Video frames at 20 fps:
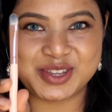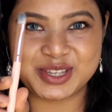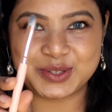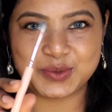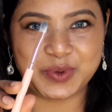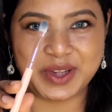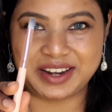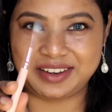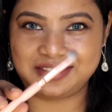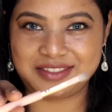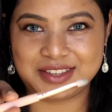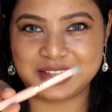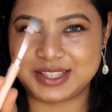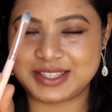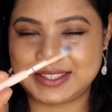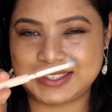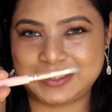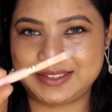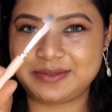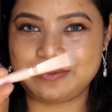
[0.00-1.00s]
दिस वन
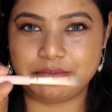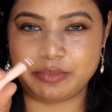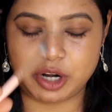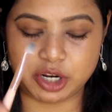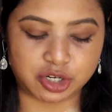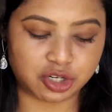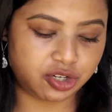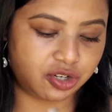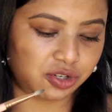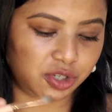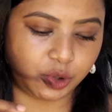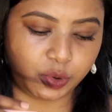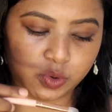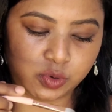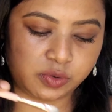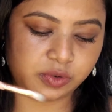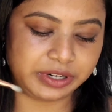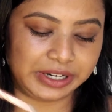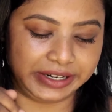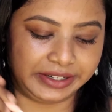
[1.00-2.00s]
दिस ब्रश यू
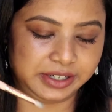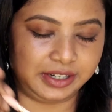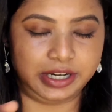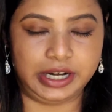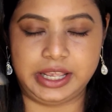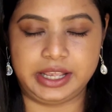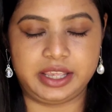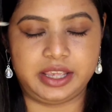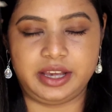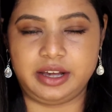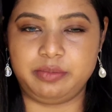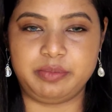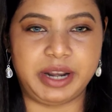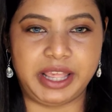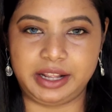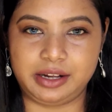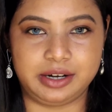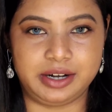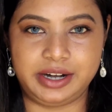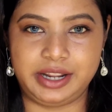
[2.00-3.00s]
नो ग्लिटर लेके
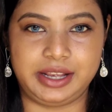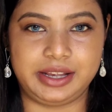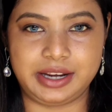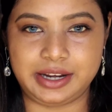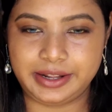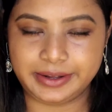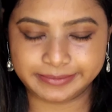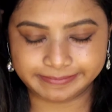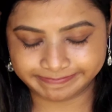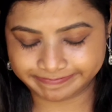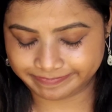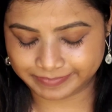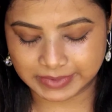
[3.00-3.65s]
अप्लाई करने के लिए